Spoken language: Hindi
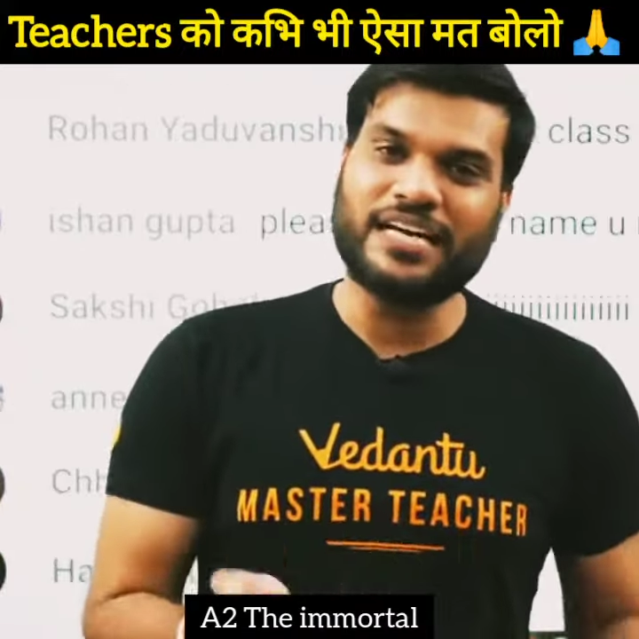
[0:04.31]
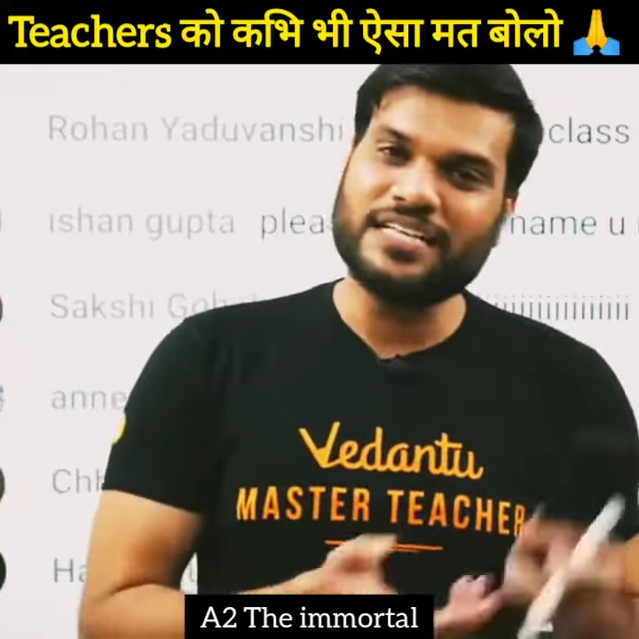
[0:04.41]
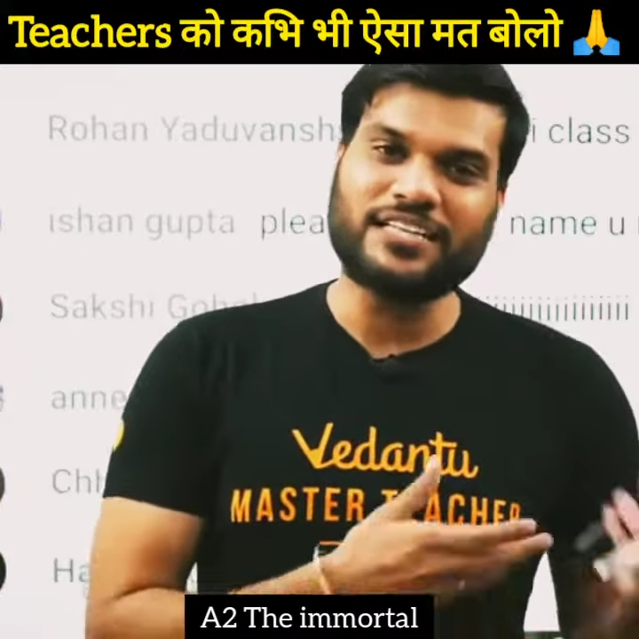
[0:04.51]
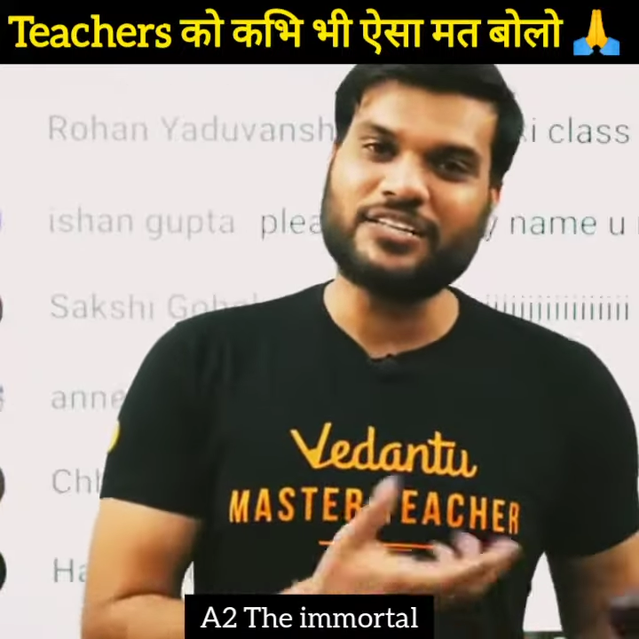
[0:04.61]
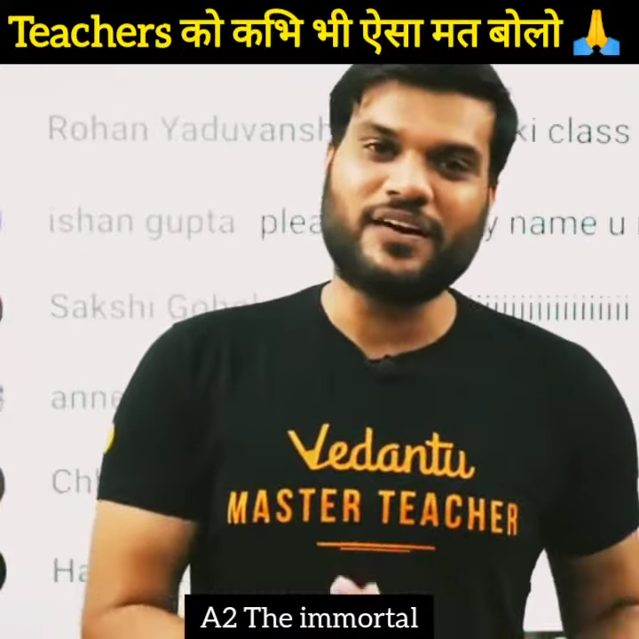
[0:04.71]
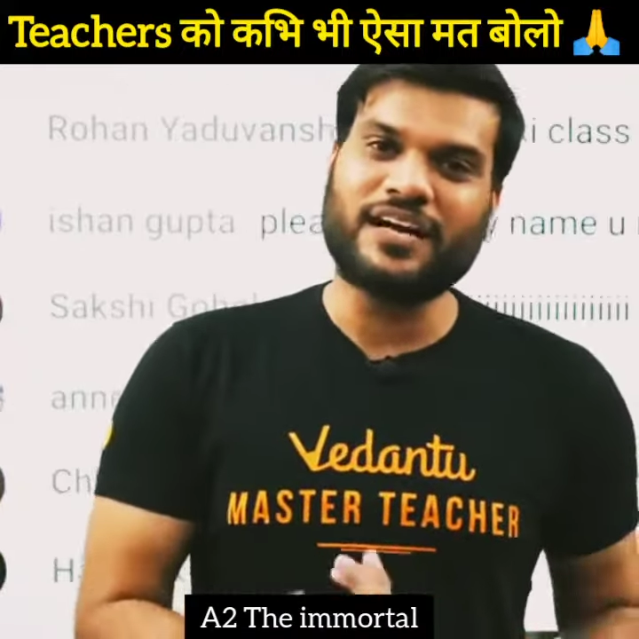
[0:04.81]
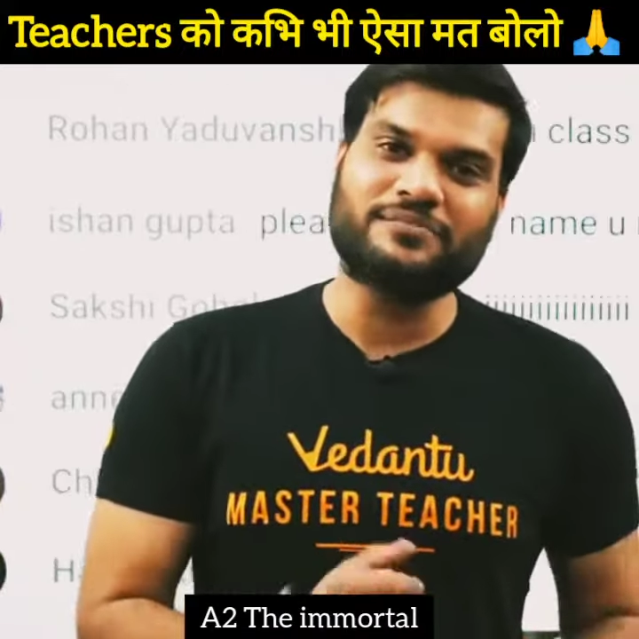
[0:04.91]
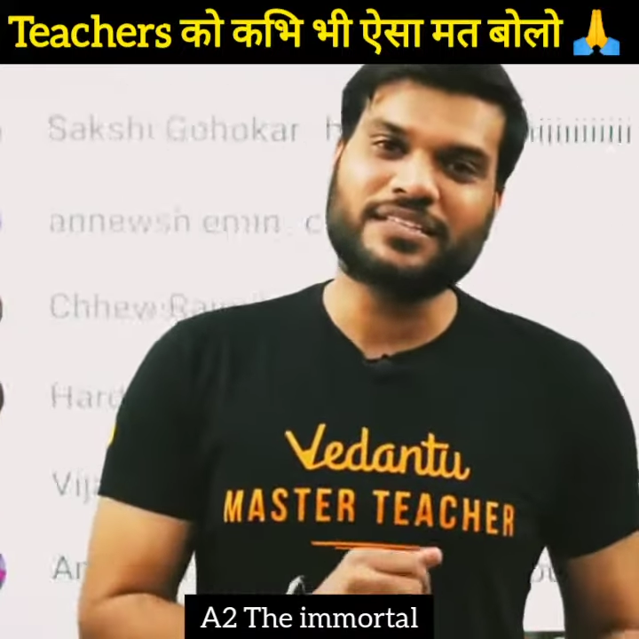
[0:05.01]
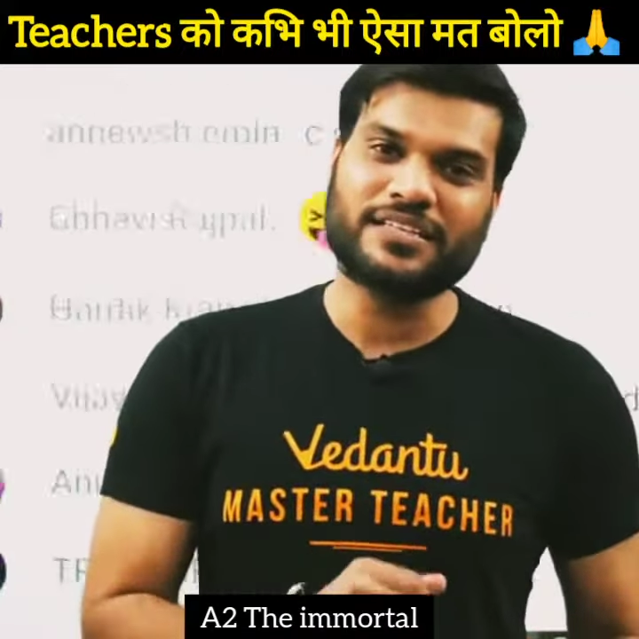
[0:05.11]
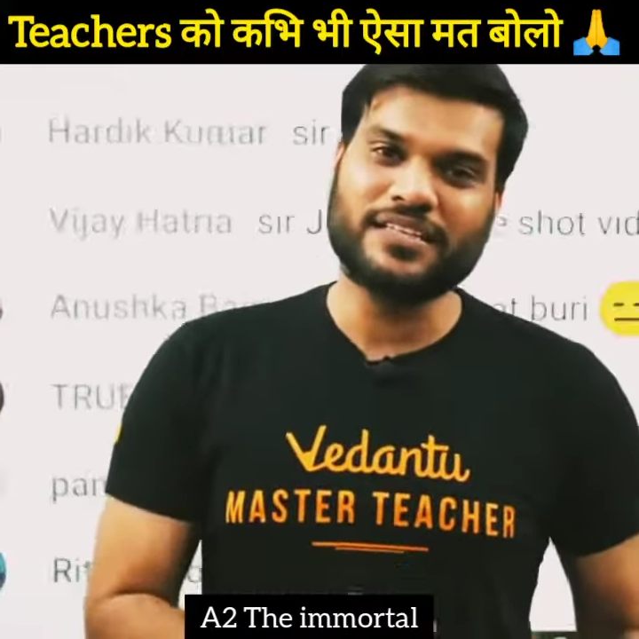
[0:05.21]
जाना चाहता हूँ
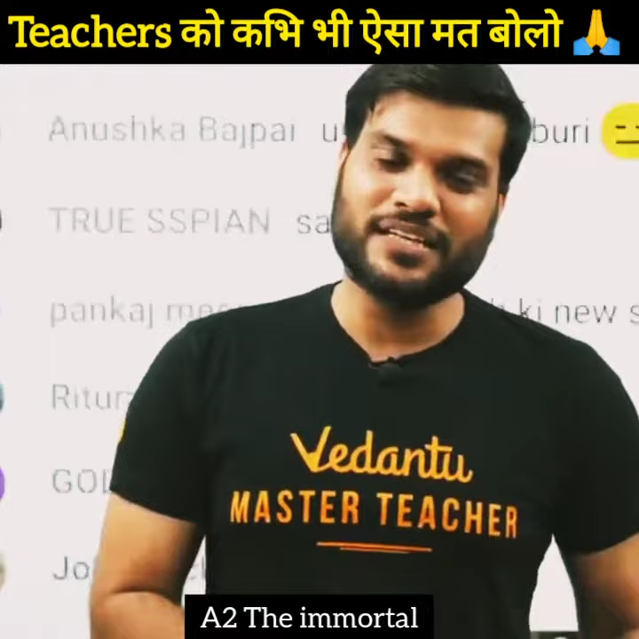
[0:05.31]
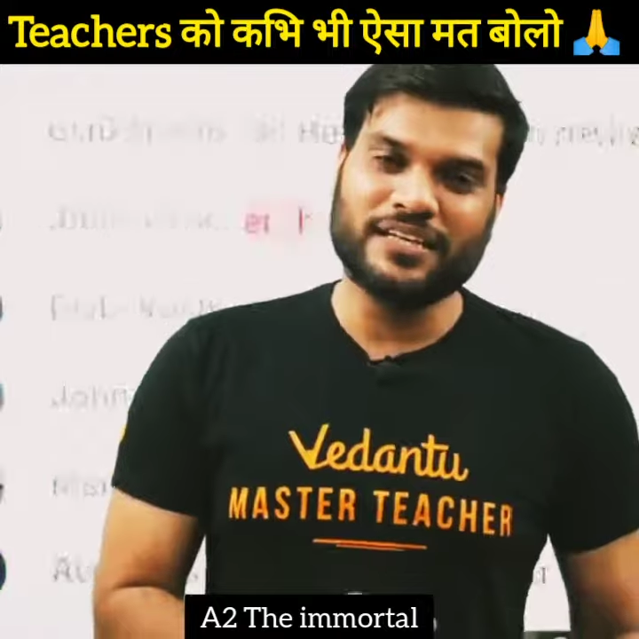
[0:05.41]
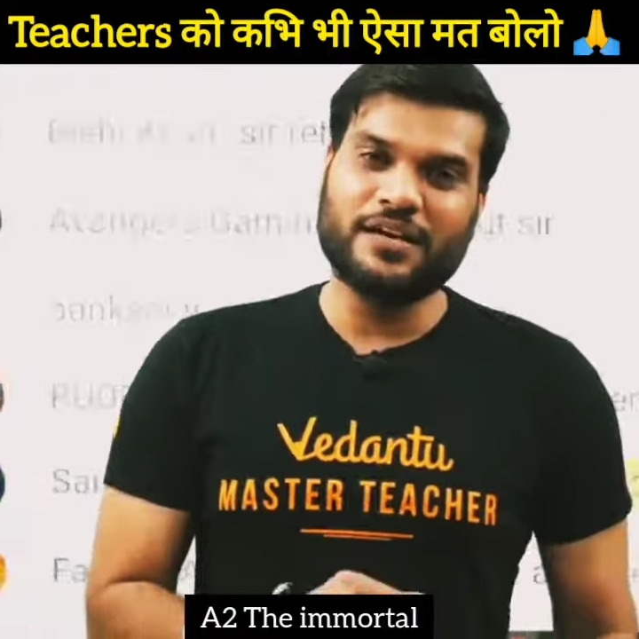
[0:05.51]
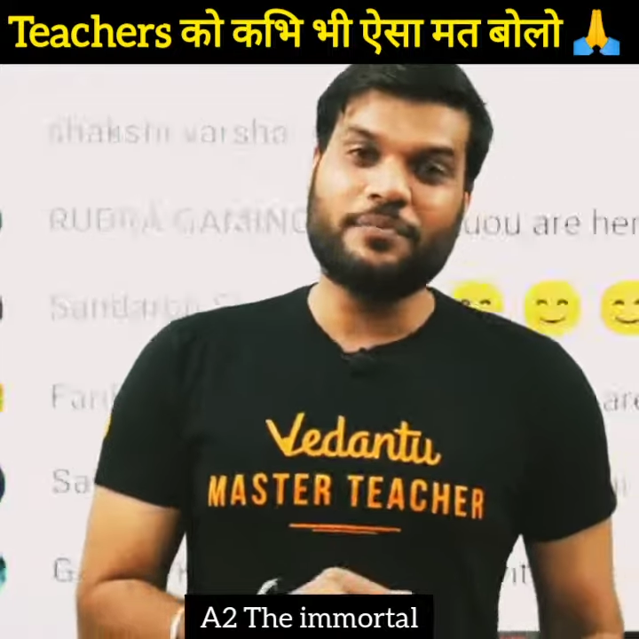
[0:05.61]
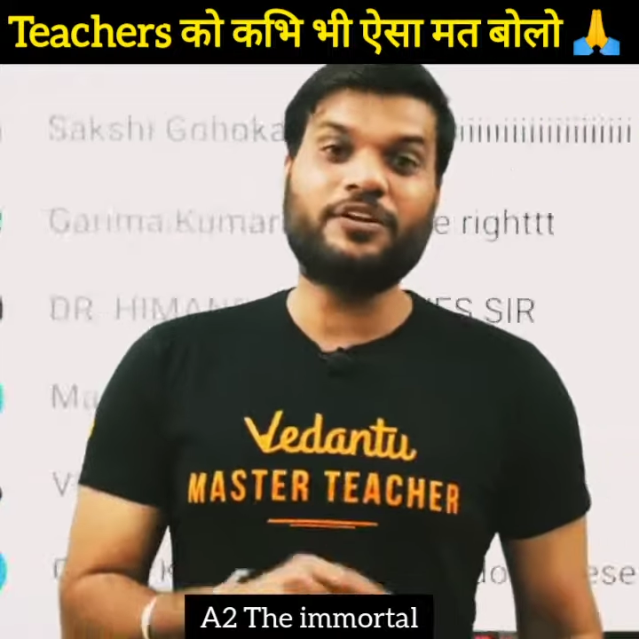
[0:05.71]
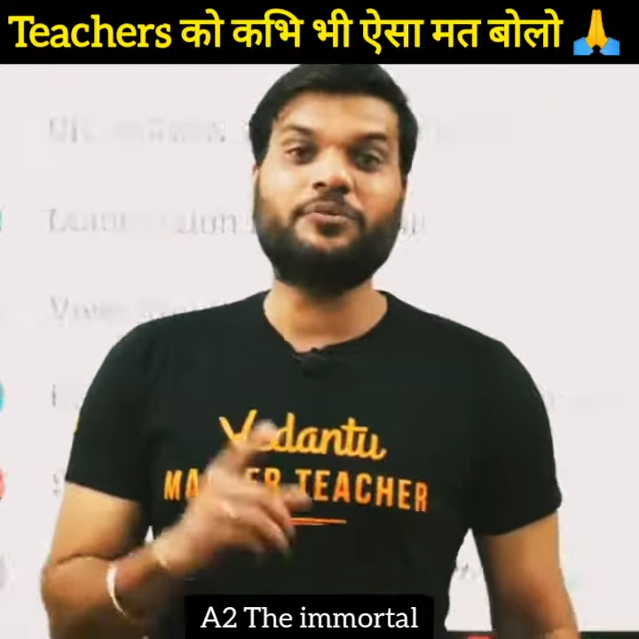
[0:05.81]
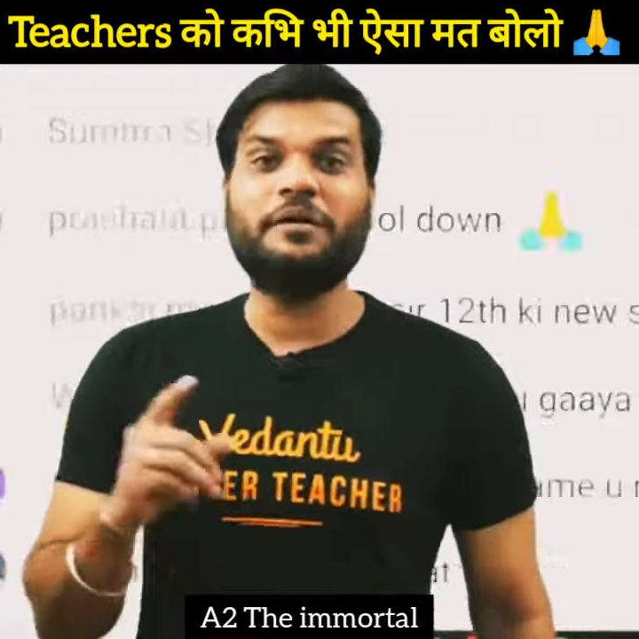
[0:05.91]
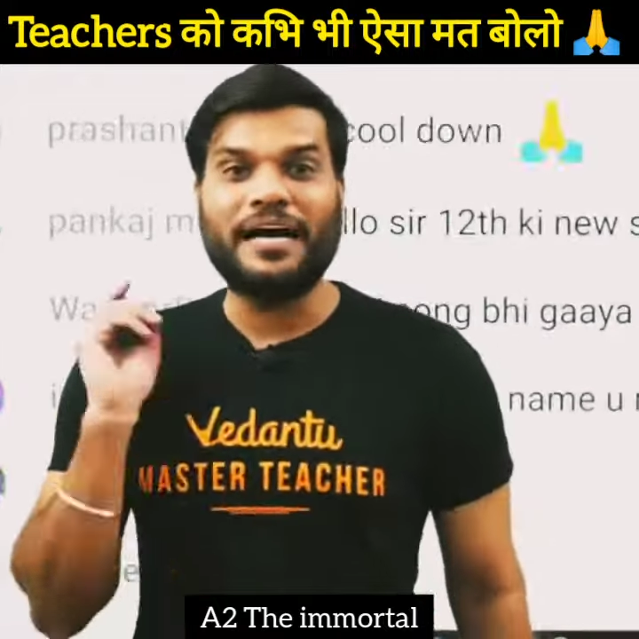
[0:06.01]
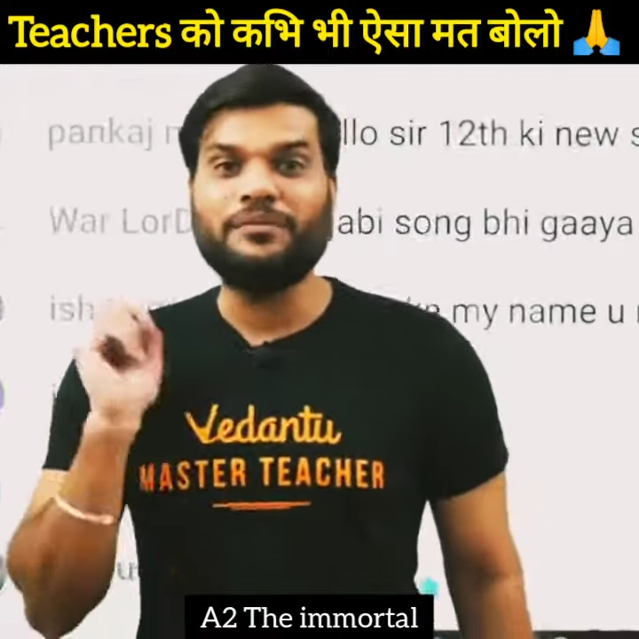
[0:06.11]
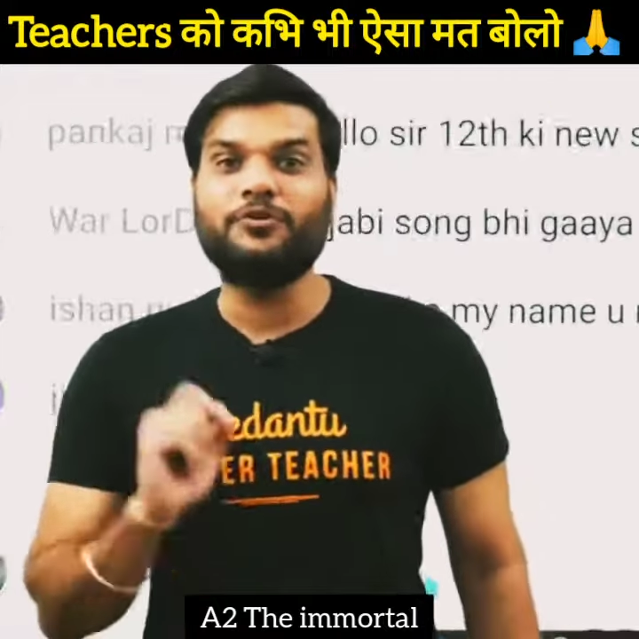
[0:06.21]
आराम से फिर तुम
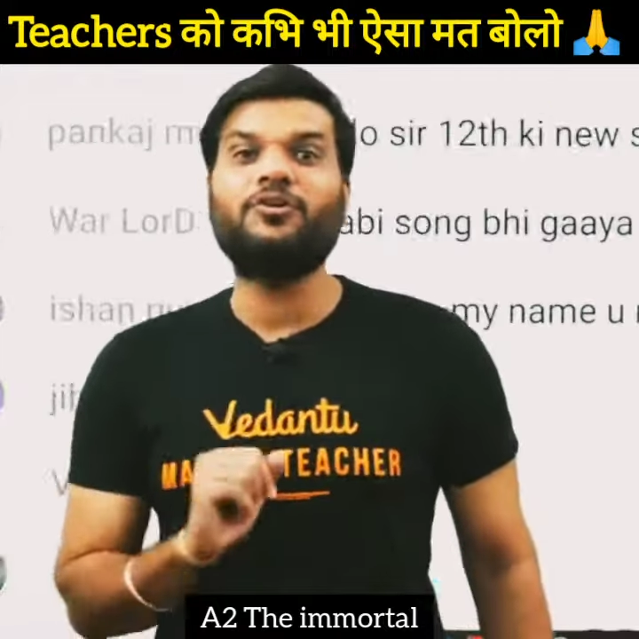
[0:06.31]
ये बात